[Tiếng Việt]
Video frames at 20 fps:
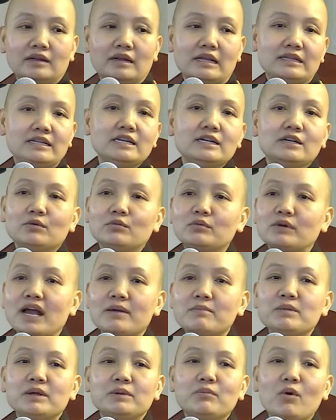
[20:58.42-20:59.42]
Là như khúc
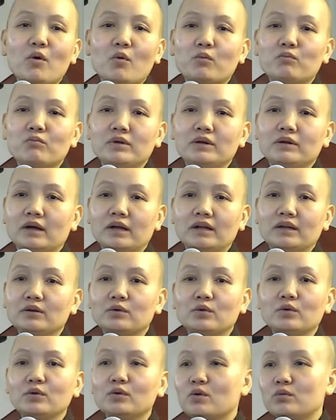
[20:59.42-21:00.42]
cây bị mục, bị gãy
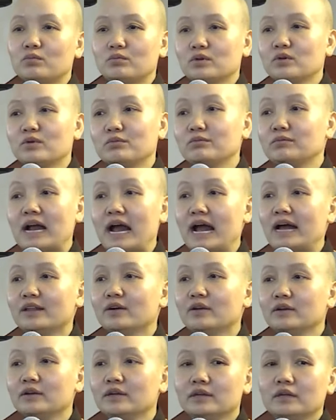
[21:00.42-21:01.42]
rồi cuối cùng nó cũng
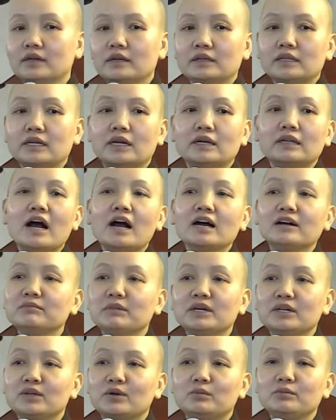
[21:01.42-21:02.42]
rã thôi. Thì cái
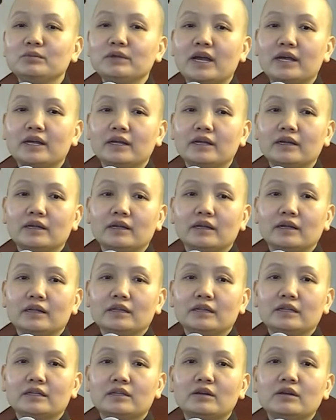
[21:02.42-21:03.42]
thân mình cũng vậy.
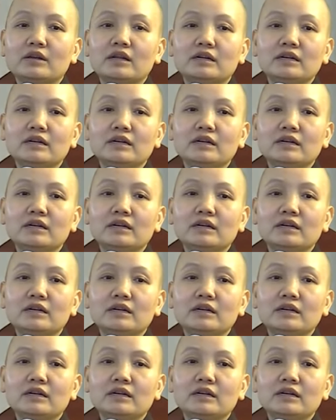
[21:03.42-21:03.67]
Thì cho